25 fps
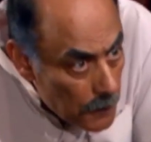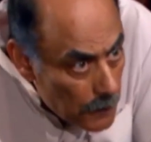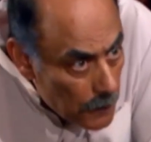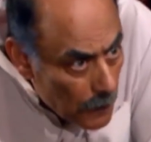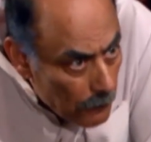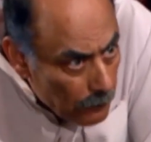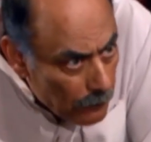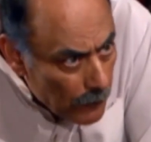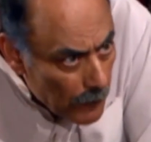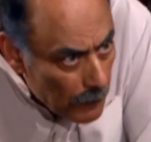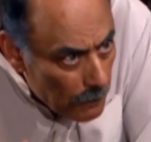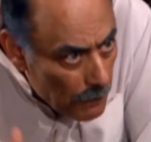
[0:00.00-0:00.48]

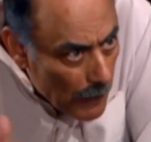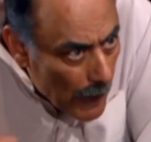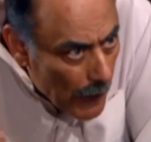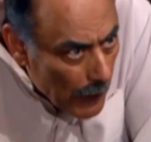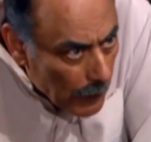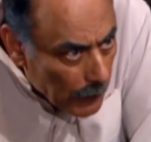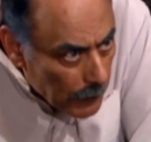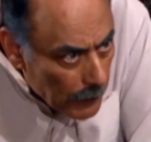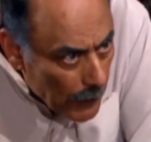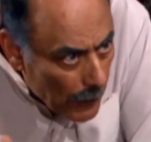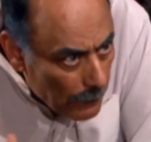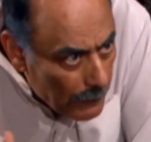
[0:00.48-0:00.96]
ده فيلم
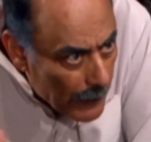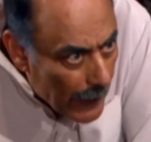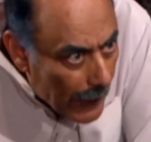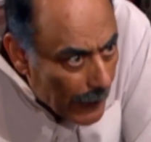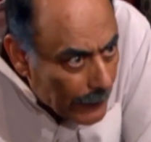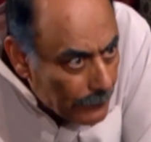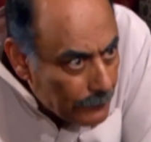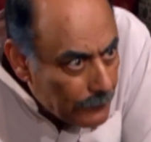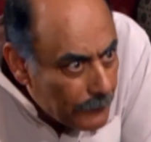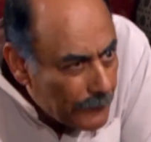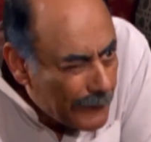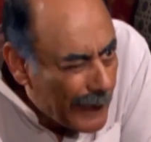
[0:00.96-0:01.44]
اجنبي
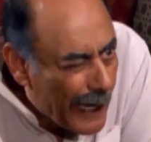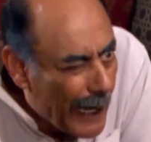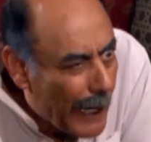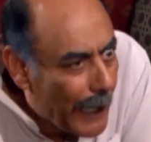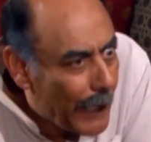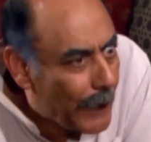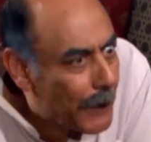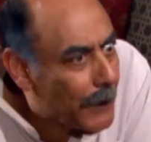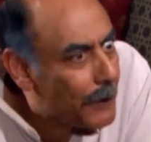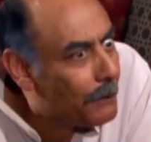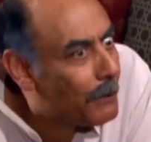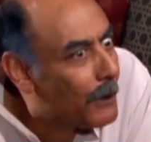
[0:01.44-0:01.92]
عن
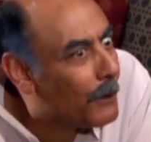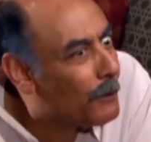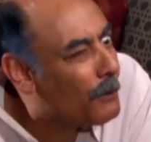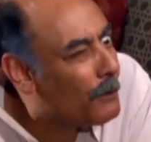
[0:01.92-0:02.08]
تهريب